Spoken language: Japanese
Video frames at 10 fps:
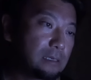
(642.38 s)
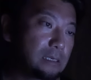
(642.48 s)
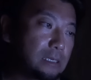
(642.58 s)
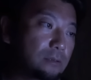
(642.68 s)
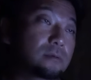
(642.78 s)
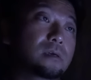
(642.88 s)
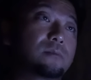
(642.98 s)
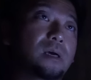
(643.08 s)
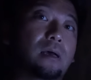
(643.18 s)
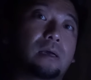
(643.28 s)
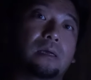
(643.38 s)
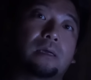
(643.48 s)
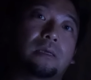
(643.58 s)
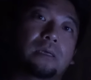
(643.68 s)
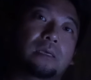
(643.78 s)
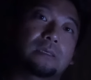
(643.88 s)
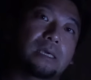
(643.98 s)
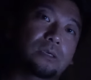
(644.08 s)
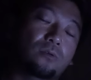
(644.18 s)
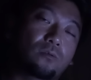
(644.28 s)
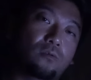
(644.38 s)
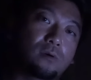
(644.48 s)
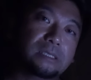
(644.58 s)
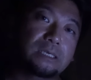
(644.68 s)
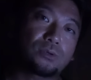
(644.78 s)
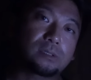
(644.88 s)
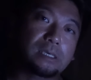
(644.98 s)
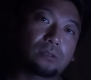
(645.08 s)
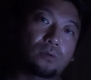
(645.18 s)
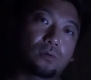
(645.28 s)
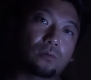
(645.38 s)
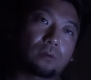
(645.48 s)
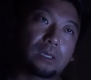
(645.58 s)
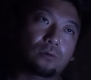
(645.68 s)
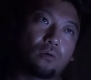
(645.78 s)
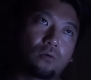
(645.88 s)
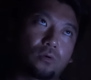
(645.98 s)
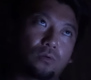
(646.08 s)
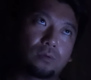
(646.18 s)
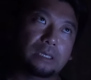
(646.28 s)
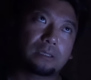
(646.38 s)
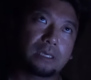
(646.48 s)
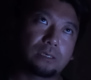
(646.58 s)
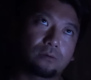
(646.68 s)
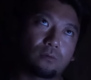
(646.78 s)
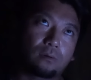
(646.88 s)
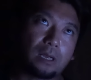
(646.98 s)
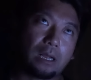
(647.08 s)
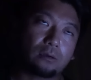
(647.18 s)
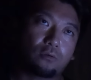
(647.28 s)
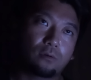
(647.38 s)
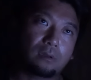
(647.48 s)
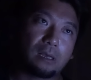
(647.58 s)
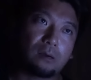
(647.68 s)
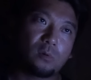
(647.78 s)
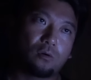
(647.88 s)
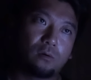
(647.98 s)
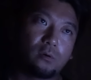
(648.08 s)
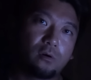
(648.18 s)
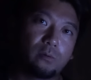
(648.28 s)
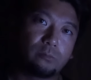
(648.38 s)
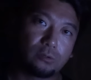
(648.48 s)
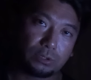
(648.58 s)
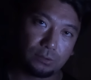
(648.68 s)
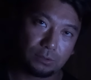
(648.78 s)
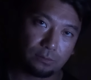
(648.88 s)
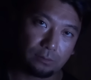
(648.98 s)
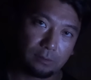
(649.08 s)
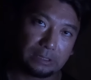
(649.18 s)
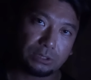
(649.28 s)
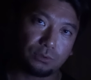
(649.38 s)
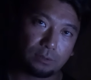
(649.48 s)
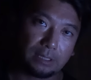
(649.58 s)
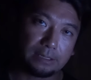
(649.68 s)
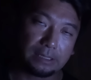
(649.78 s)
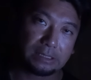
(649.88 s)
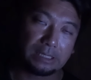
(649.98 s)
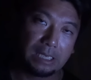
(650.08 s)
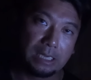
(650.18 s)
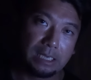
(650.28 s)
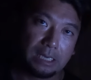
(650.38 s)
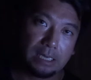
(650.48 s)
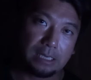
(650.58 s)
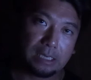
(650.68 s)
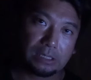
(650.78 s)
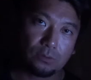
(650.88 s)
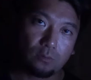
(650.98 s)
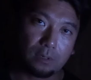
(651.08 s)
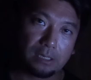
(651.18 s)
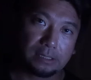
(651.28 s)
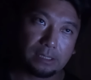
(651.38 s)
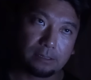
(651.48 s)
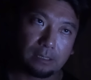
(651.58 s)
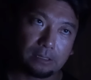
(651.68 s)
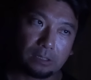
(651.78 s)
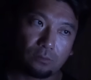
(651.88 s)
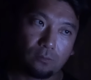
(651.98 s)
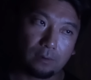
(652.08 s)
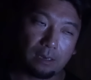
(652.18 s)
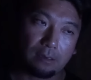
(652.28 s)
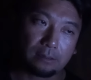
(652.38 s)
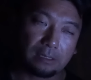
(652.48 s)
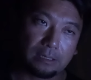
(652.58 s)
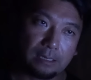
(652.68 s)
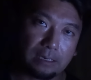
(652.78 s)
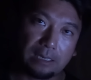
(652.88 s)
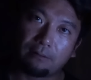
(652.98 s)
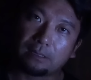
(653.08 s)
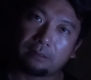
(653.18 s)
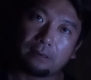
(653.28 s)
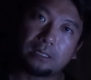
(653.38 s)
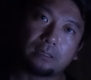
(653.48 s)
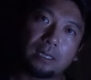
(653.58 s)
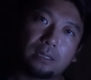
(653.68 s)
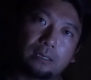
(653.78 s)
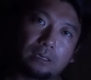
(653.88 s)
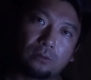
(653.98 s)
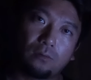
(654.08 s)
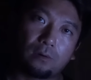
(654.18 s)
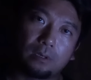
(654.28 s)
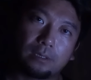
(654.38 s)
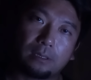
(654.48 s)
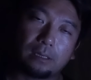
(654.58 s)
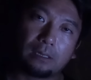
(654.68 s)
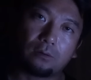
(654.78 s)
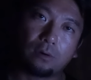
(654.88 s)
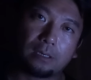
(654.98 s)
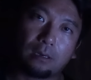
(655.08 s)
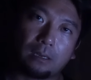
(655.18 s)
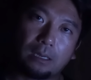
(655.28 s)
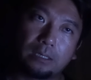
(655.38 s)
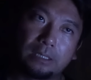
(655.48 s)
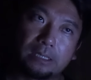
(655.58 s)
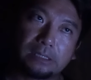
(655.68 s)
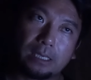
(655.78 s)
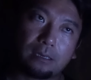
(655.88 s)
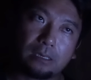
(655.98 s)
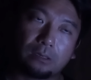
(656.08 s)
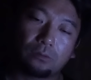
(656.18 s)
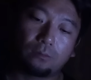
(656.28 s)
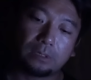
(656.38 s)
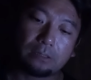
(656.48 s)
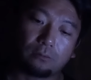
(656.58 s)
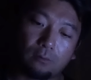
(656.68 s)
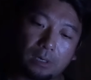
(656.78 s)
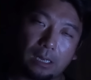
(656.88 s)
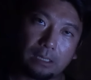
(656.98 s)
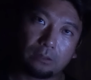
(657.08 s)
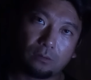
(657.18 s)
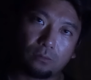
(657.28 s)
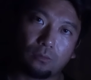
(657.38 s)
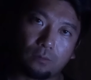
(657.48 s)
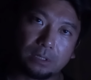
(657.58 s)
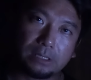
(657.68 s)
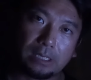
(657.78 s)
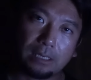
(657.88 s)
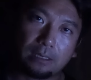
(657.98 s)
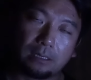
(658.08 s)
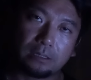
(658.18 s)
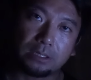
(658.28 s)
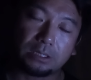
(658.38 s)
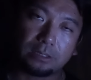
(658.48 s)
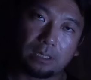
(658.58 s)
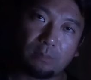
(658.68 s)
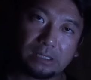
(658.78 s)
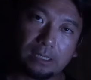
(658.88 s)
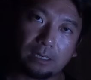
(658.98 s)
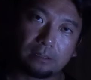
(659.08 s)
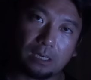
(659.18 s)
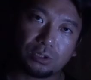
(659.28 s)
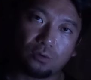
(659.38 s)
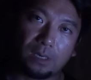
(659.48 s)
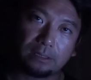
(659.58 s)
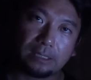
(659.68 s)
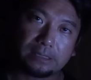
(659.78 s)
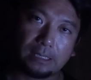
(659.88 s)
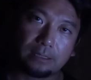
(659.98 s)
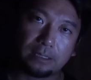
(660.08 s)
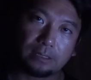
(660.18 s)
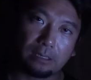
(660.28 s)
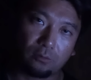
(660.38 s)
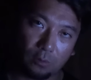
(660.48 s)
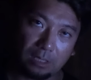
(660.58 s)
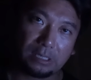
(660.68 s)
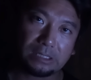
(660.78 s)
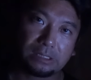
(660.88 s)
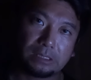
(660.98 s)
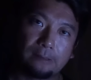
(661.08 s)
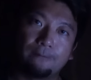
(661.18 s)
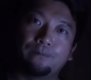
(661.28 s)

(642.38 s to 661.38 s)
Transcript: えー、とにかくまあ、激動の国際情勢ということで今後どうなっていくのかコロナはもうほぼほぼもう収束のような状態です、えー、そこから世界がどう変わってかなり変わってはいったんだけど、えー、これから世界がどうなるのかというところですね、えー、自身がまあ世界各所回って伝えていきたいと思ってます。